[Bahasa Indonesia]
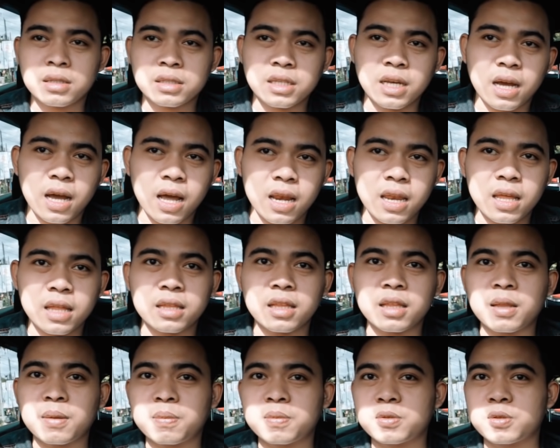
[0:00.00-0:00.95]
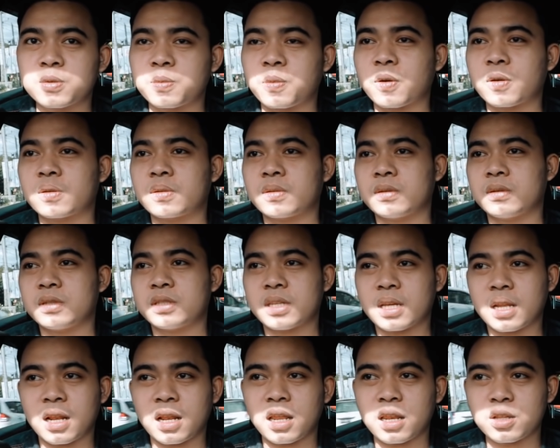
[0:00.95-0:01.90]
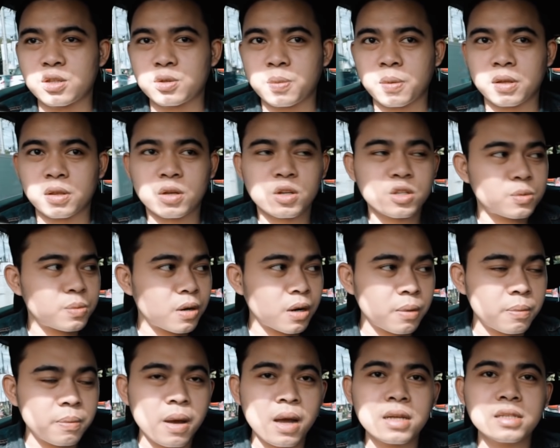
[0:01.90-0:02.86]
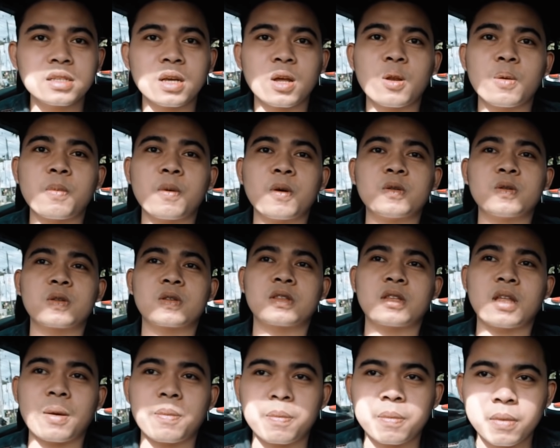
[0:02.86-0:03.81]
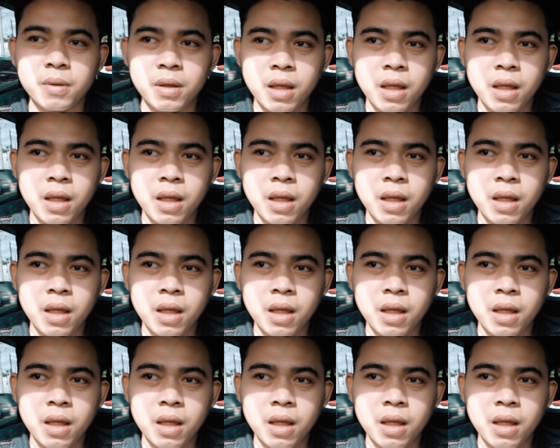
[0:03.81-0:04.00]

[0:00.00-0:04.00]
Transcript: jika kalian tetap support channel ini supaya terus berkembang jangan lupa untuk tetap